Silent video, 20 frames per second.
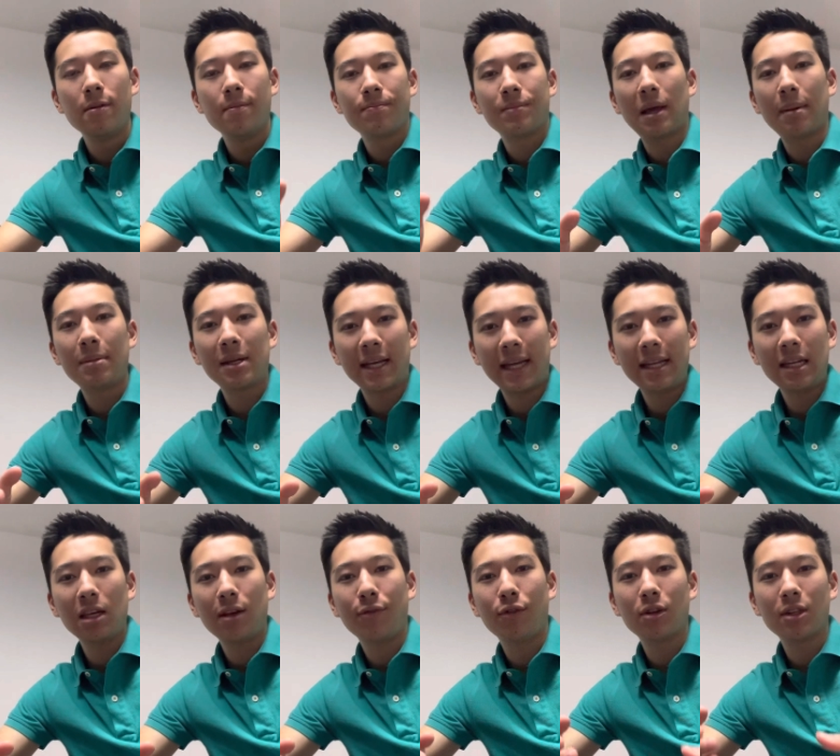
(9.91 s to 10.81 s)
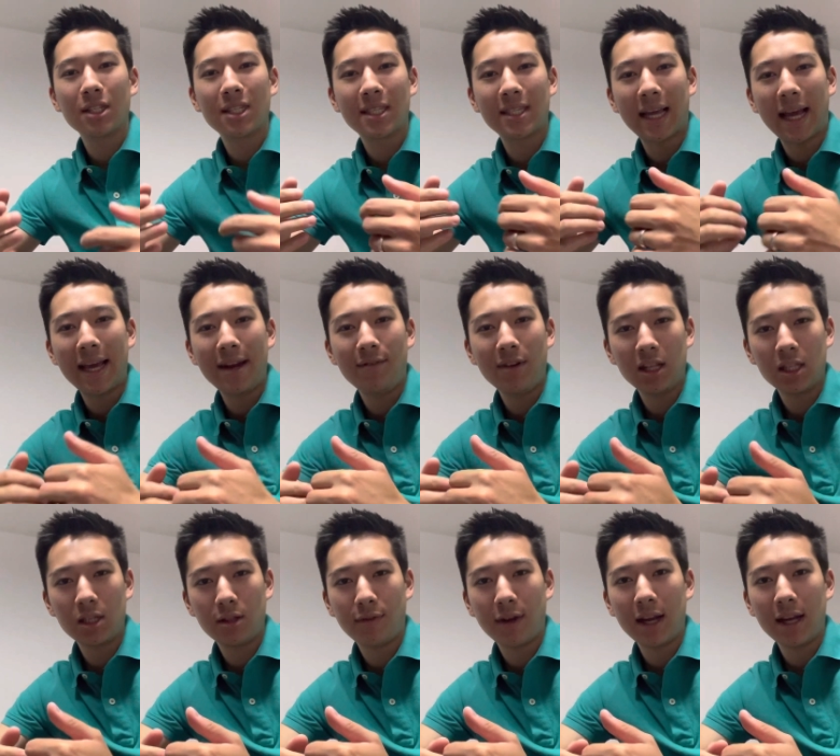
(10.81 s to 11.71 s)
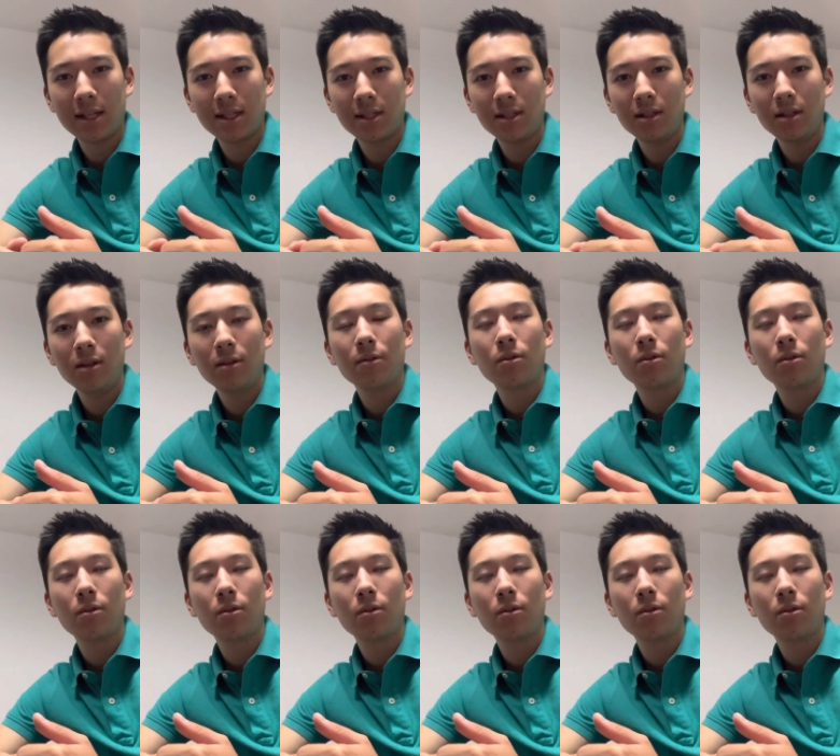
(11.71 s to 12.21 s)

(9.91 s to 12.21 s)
Damit rede ich von Seitwärtsphasen